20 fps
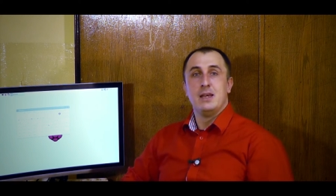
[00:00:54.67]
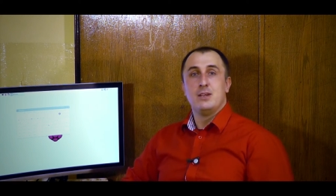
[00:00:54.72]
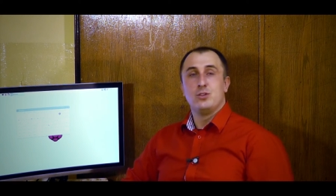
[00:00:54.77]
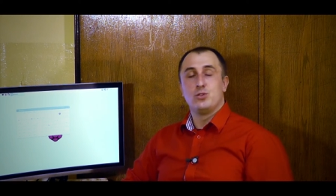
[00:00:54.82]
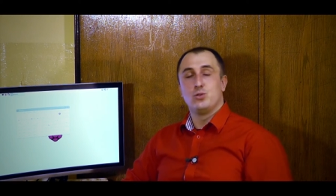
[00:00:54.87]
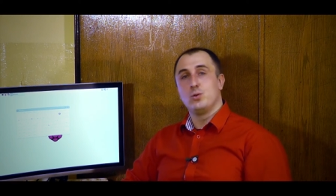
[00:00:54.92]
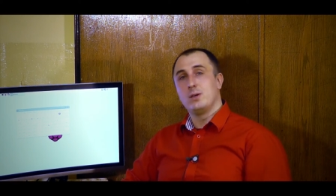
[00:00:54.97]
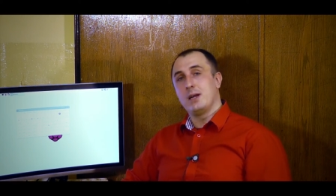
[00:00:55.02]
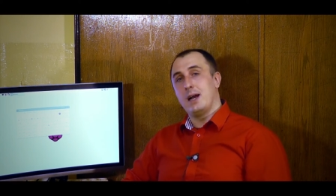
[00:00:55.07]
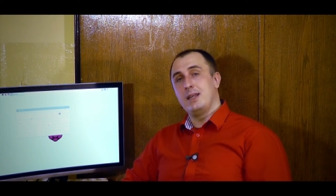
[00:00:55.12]

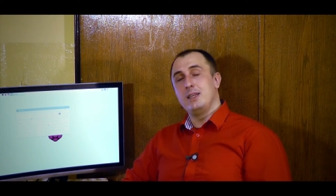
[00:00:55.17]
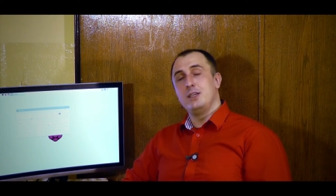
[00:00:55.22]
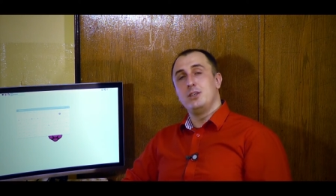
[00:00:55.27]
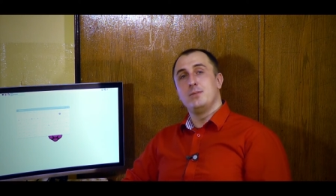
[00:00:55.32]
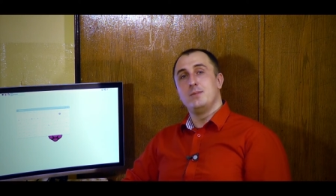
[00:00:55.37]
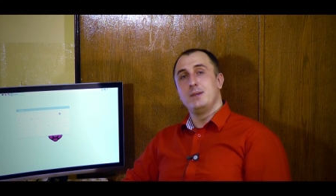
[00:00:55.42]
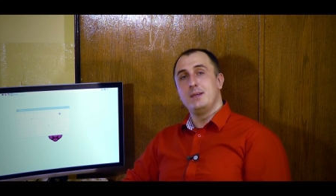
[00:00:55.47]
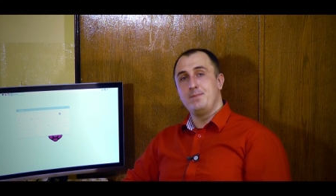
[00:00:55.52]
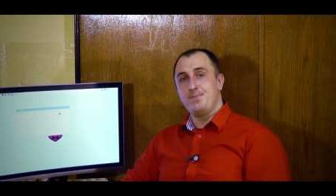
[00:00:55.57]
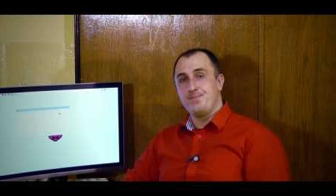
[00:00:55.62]

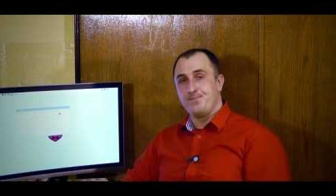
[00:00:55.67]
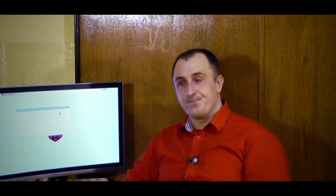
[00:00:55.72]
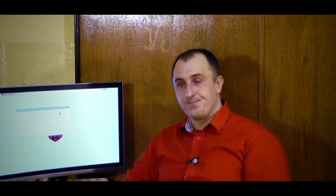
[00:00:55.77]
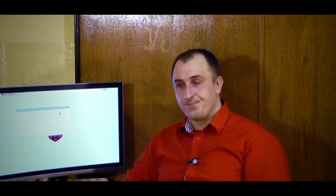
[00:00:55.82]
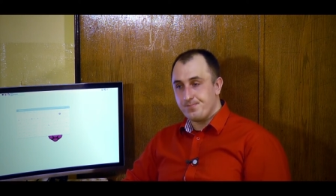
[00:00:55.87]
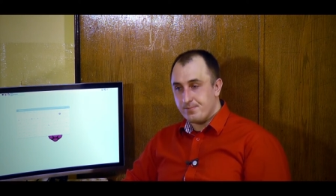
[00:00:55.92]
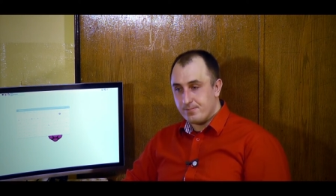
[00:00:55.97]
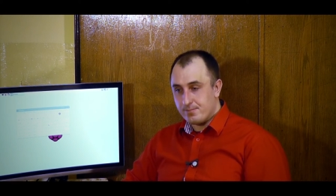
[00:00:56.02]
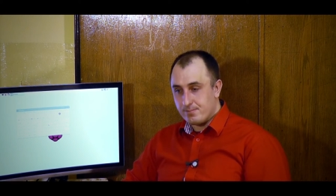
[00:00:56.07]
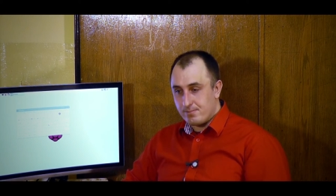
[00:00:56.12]
Szukaliśmy,
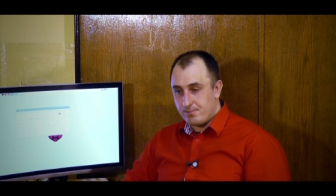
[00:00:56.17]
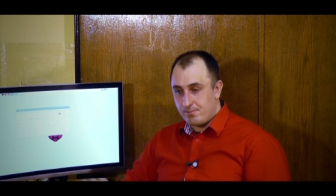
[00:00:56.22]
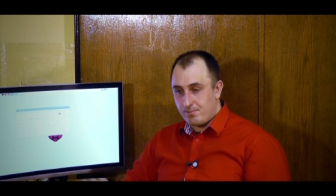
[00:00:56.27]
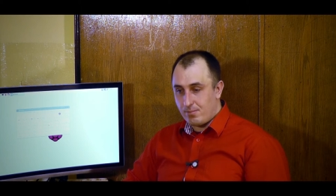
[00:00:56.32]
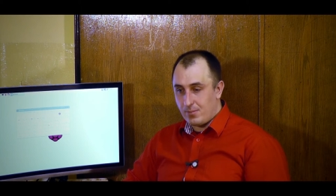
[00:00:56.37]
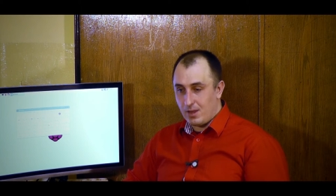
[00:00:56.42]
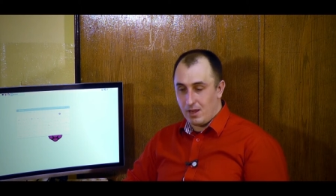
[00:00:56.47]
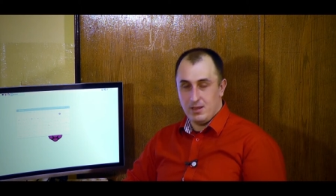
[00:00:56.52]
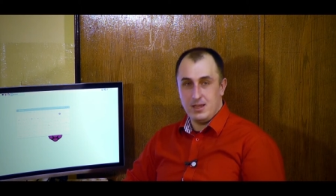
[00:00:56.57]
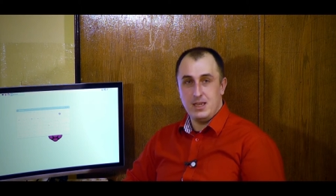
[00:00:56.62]

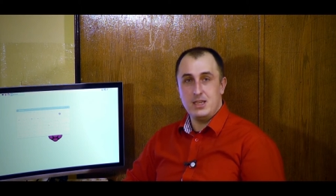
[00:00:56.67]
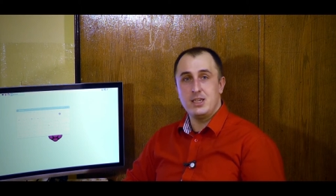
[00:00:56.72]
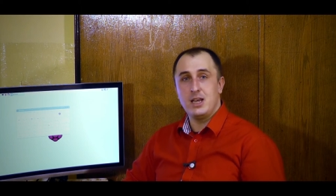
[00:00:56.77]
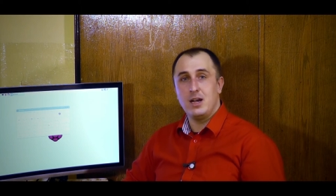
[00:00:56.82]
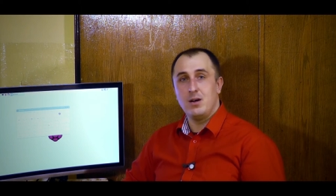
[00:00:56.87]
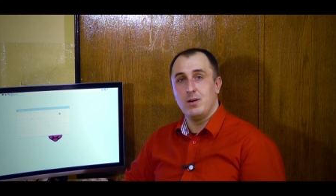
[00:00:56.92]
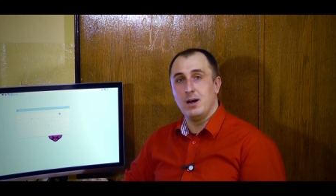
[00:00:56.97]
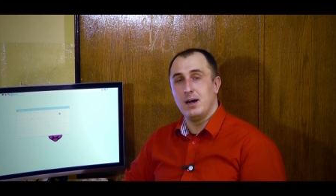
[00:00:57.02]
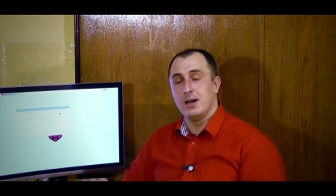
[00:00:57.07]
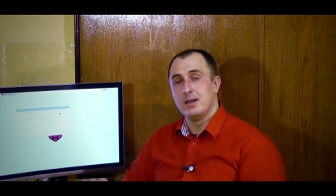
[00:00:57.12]
nie
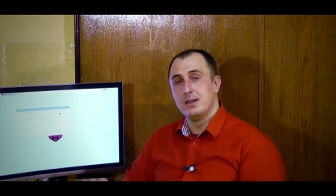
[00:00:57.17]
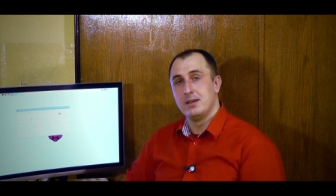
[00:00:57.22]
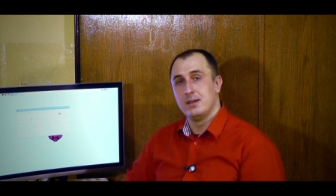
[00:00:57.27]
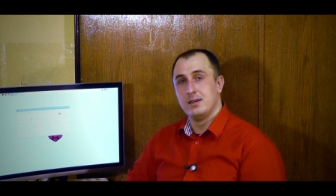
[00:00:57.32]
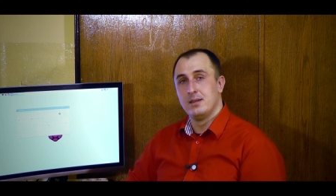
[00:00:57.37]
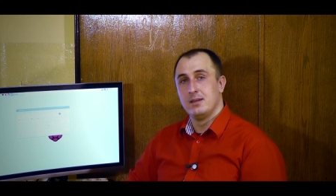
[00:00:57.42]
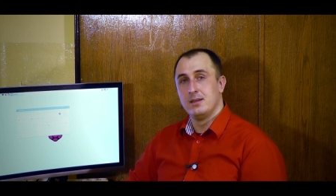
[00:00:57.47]
działa.